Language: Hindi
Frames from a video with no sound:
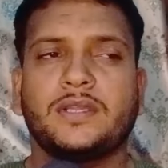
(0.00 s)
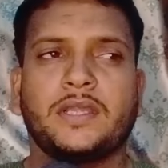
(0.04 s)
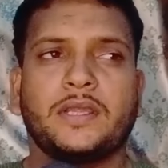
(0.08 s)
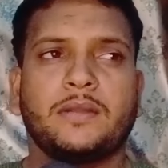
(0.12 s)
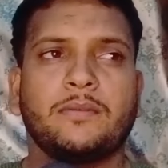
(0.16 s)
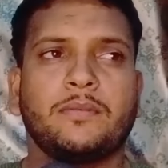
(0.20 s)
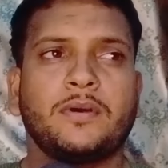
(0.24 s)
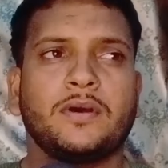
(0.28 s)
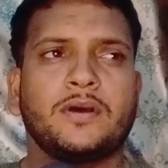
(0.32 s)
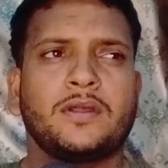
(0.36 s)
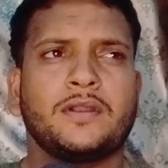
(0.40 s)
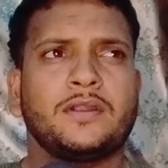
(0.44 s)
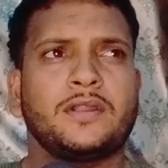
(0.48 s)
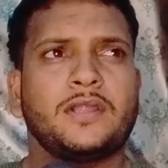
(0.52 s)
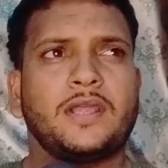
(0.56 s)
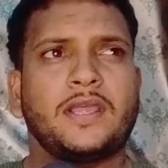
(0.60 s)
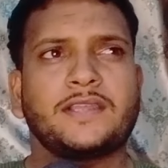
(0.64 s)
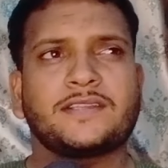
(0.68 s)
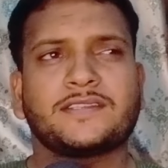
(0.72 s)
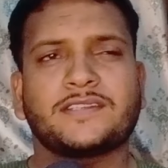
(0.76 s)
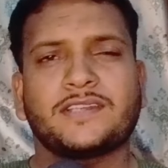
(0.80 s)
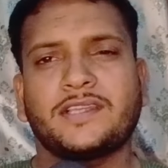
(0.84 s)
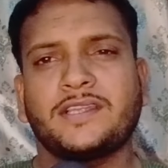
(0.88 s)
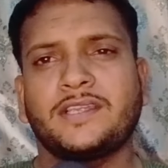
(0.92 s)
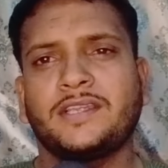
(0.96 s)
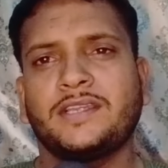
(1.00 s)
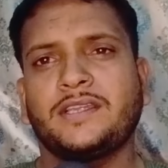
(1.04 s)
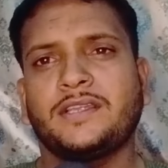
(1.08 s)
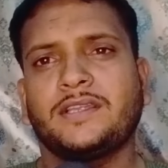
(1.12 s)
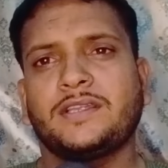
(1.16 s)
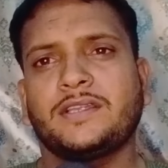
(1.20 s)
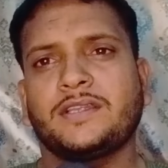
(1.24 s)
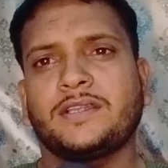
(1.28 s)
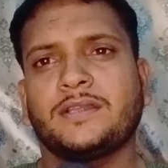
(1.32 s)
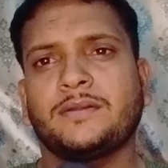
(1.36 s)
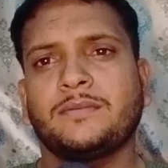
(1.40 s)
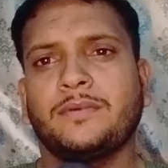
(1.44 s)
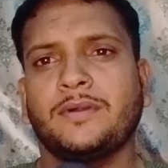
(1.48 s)
एक बार ऐसा ही
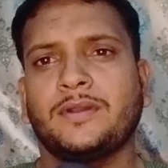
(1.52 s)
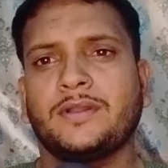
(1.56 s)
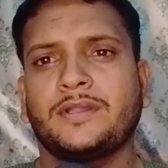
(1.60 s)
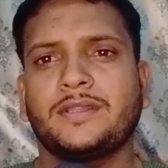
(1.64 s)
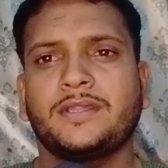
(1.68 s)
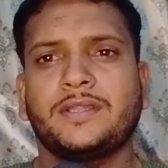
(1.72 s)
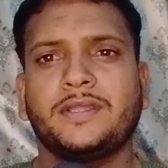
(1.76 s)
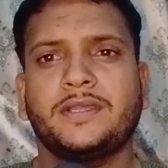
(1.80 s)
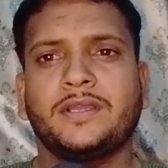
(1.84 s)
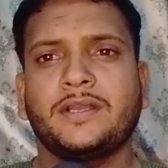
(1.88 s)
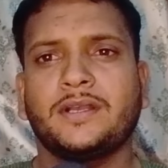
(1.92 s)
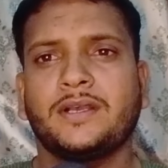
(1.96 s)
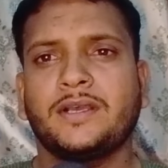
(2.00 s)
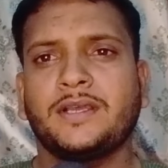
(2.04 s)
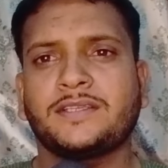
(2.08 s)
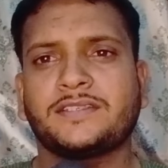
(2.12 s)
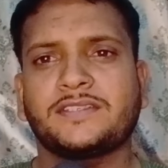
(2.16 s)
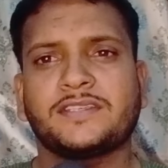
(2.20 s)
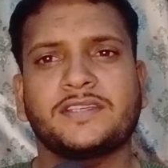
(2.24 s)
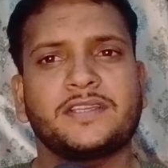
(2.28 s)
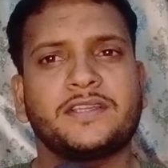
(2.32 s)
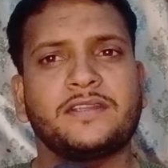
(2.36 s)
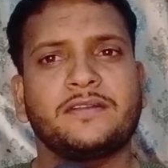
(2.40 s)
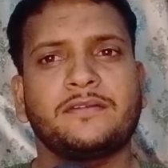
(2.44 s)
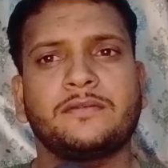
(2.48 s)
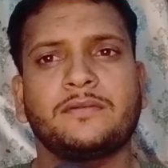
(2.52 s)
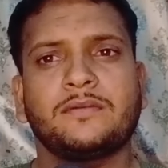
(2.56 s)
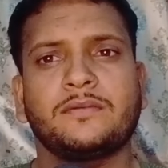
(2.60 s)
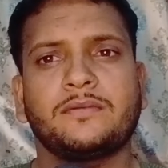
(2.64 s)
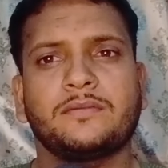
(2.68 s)
की भर्ती का ऐसा ही